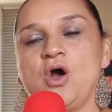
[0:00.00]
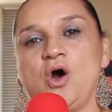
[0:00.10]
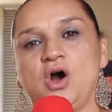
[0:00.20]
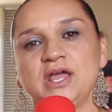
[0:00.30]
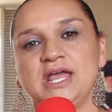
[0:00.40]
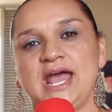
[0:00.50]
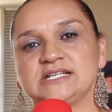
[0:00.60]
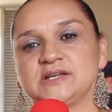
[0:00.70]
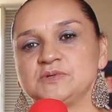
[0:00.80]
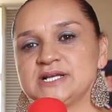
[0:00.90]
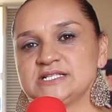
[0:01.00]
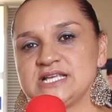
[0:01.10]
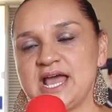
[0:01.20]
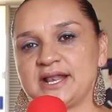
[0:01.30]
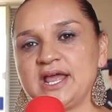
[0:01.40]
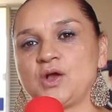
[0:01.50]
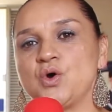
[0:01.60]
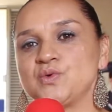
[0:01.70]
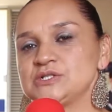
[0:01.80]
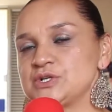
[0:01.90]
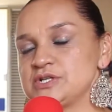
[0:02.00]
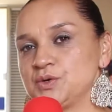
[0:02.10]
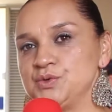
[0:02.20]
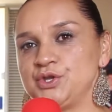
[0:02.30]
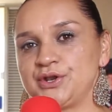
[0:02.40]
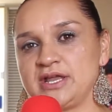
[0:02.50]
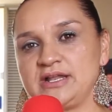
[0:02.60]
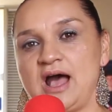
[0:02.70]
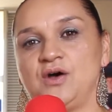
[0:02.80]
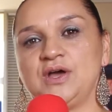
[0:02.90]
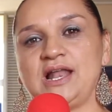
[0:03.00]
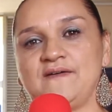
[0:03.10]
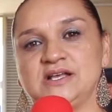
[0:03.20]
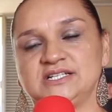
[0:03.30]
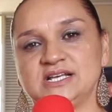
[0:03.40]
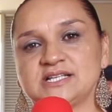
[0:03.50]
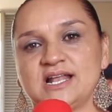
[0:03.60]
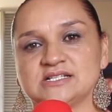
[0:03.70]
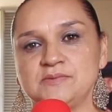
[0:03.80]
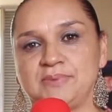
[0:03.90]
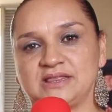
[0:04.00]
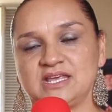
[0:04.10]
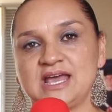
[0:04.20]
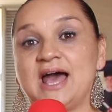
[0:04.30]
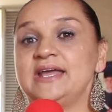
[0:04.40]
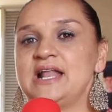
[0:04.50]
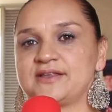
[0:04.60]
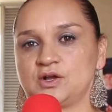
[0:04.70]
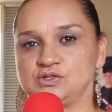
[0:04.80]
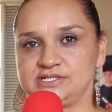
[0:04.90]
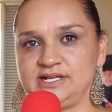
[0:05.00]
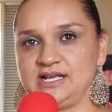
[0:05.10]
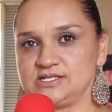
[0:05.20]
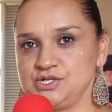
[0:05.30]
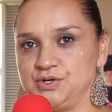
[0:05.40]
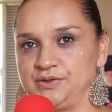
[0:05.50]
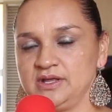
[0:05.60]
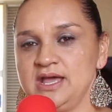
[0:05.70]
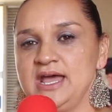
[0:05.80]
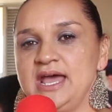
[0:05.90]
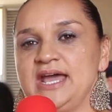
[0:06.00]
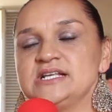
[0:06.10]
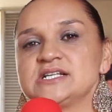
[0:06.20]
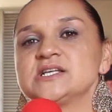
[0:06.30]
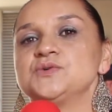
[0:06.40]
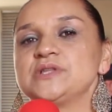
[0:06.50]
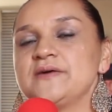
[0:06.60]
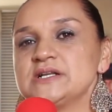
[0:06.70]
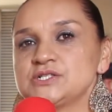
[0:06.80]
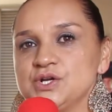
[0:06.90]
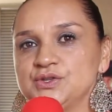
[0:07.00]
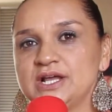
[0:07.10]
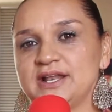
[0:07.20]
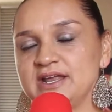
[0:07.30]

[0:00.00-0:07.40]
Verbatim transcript: Hoy hacemos el cierre con nuestro segundo reinado de la belleza, la simpatía y la reconciliación. En esta segunda versión del